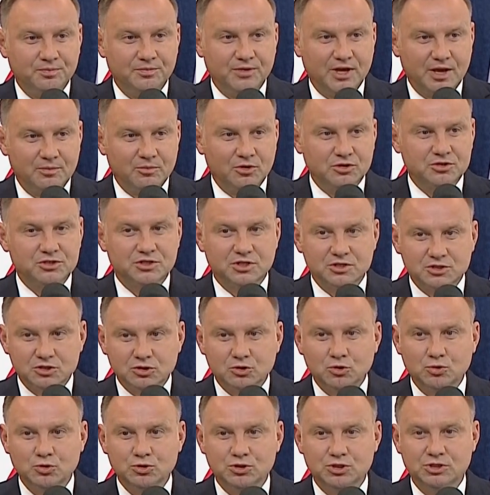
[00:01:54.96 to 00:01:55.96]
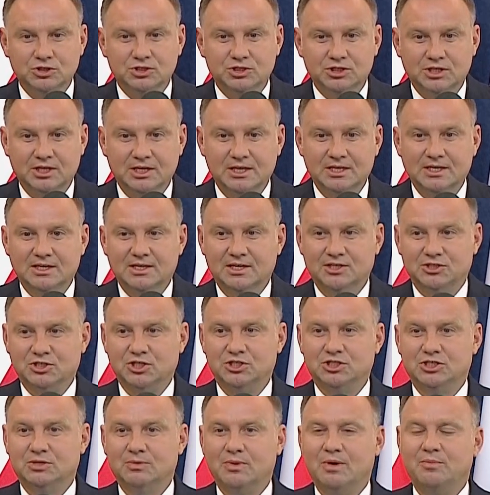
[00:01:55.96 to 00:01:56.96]
emocje studzić, że, że
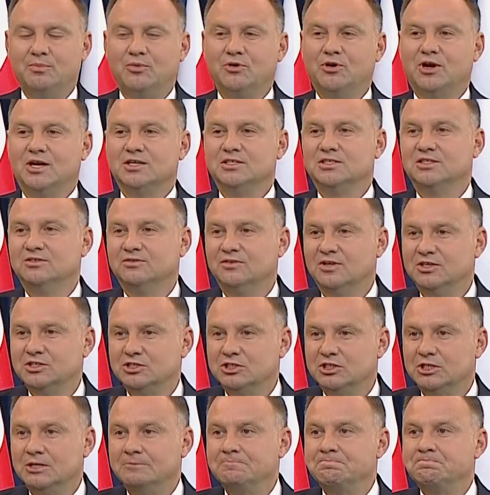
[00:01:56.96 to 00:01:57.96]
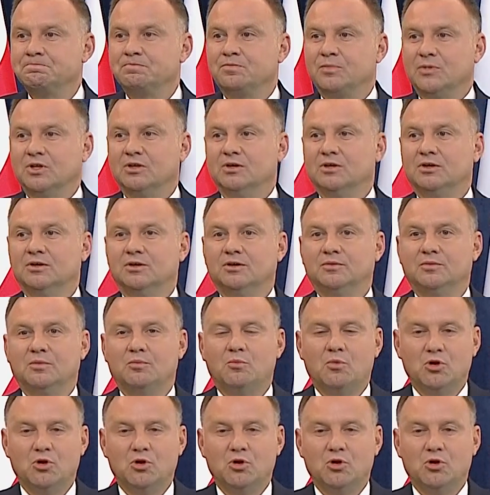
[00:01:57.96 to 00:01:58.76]
trzeba pokazywać, że mm,